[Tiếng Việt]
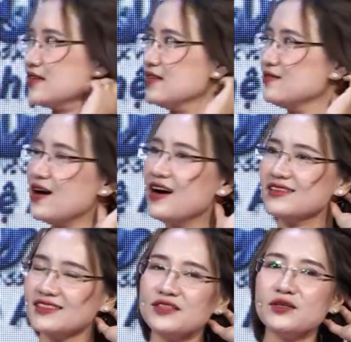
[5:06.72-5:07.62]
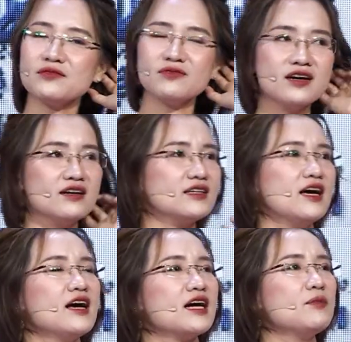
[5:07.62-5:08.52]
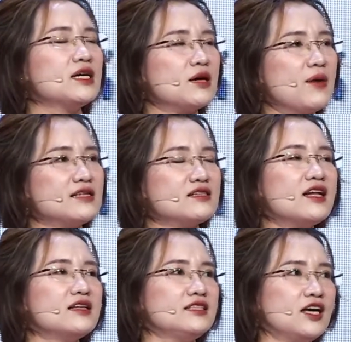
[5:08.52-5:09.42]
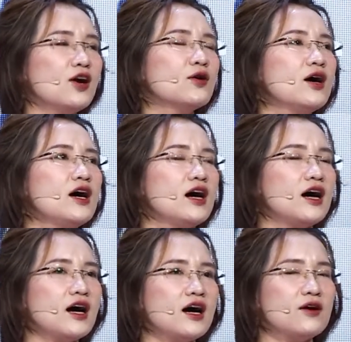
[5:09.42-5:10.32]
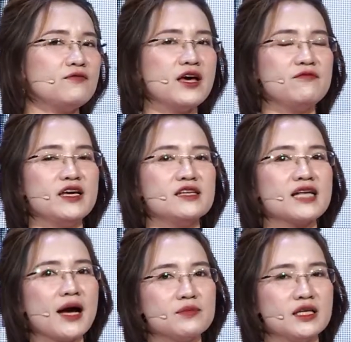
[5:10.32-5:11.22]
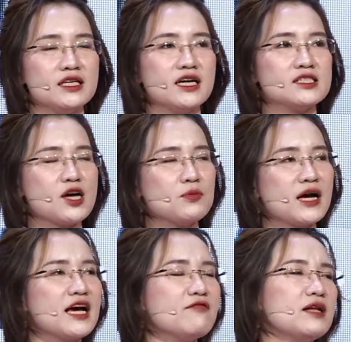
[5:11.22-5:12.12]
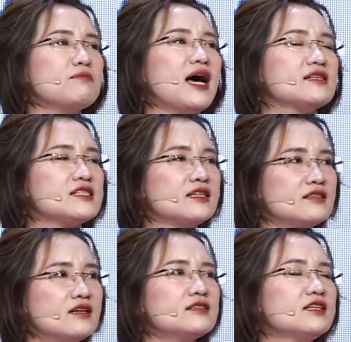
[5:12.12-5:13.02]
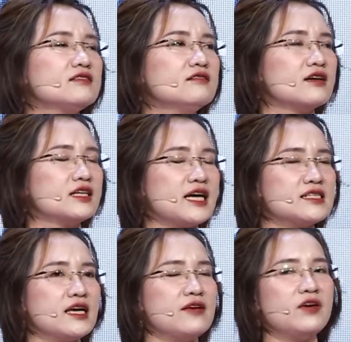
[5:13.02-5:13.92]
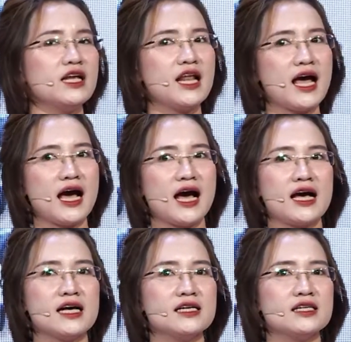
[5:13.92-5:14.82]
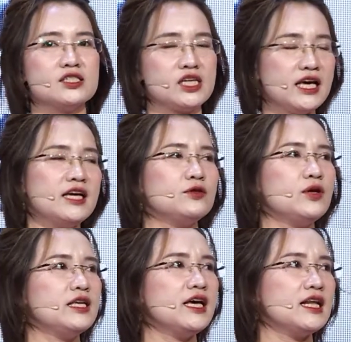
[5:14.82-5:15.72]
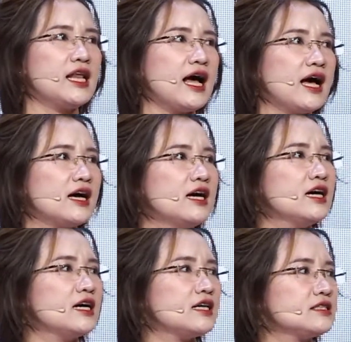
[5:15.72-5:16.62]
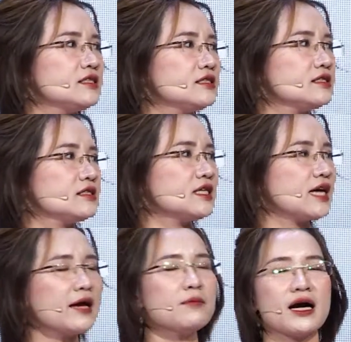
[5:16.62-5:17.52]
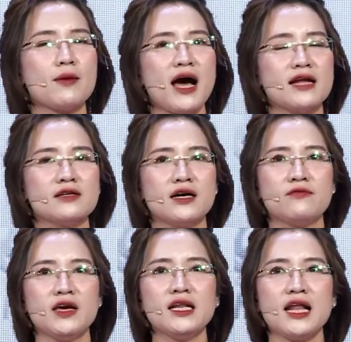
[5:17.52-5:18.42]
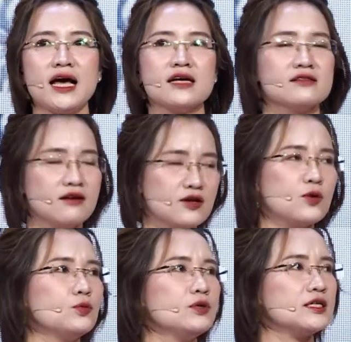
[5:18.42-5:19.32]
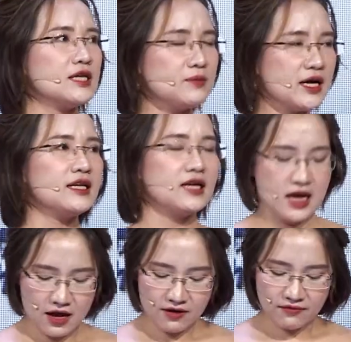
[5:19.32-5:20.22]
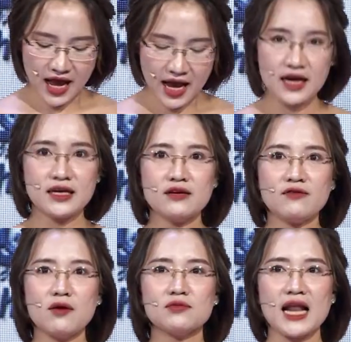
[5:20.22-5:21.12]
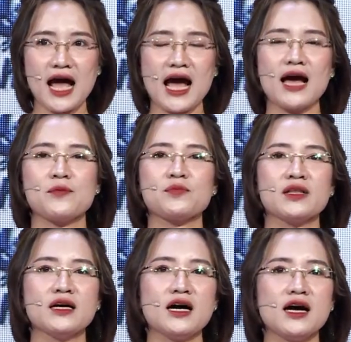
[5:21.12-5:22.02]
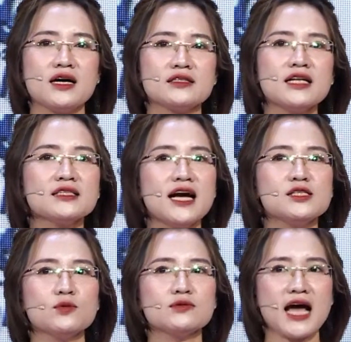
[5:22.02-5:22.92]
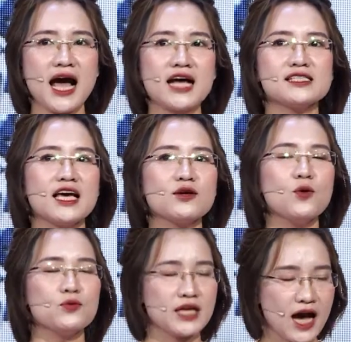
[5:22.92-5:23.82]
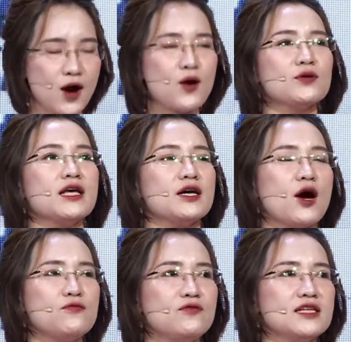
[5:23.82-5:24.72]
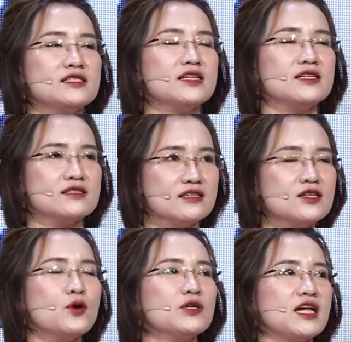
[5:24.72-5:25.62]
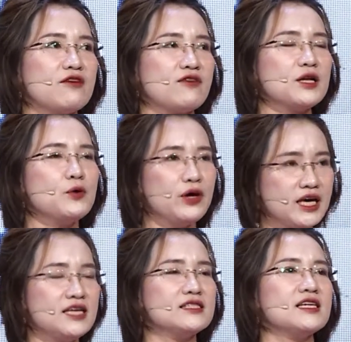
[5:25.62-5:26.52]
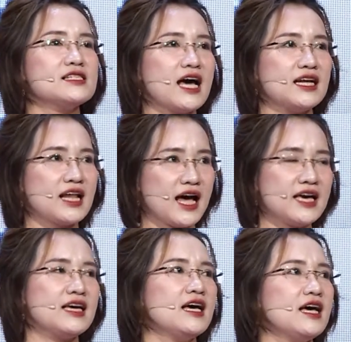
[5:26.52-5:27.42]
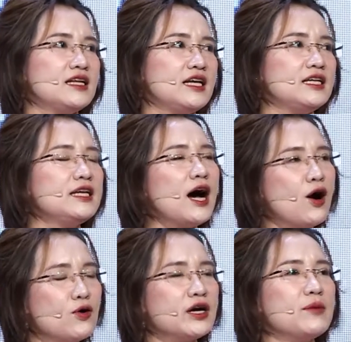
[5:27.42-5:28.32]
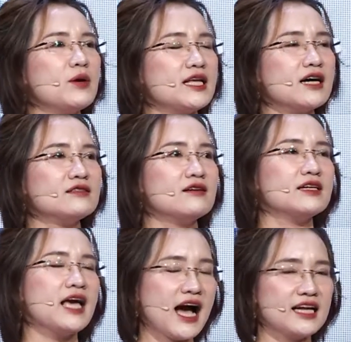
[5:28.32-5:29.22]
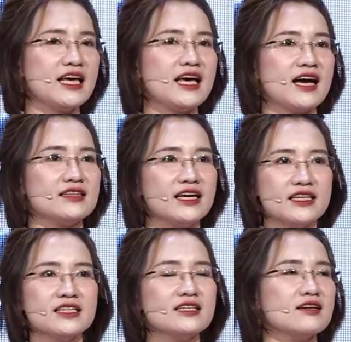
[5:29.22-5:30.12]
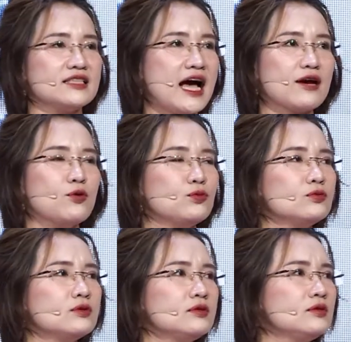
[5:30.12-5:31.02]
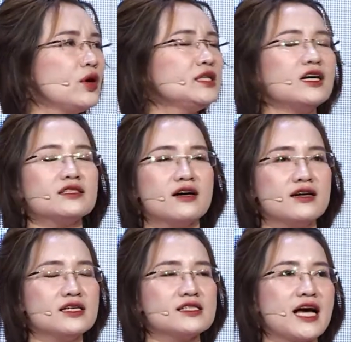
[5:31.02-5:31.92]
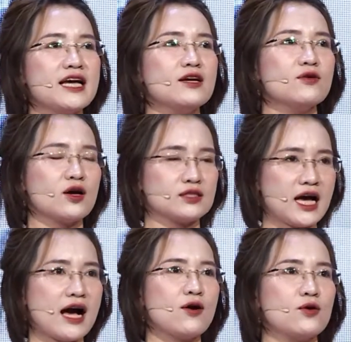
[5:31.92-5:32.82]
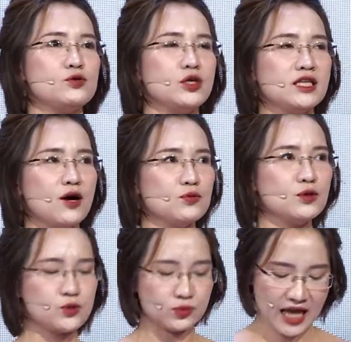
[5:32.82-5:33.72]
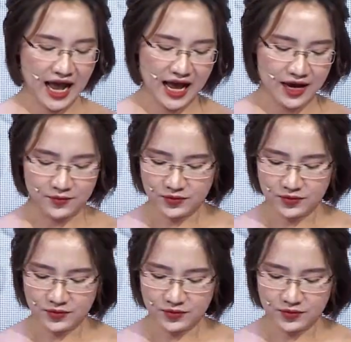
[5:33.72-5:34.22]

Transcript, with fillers: Vâng, rất tuyệt vời. Cảm ơn các bạn rất là nhiều. À, về ví dặm thì à, trong các cái văn bản chính thức thì thường người ta sẽ biết là G, tuy nhiên là à, ừ, cái cách mà các bạn biết à, là giờ cũng được chấp nhận và hy vọng là à, tất cả chúng ta sẽ cùng nhau để góp phần gìn giữ cũng như là phát huy di sản này để đi đâu khi mà nhắc tới Nghệ An hay Hà Tĩnh thì người ta cũng luôn nhớ tới những cái giai điệu ngọt ngào truyền thống của chúng ta.